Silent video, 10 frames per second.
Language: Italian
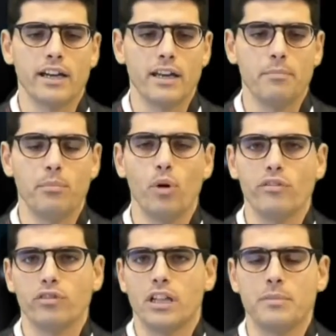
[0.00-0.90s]
che poi
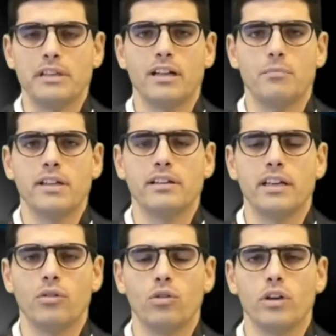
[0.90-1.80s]
fondamentalmente
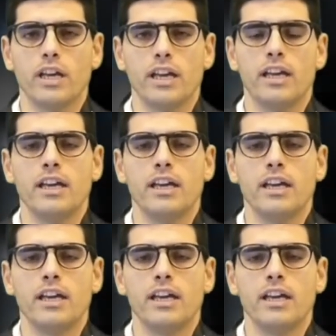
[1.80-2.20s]
è quello che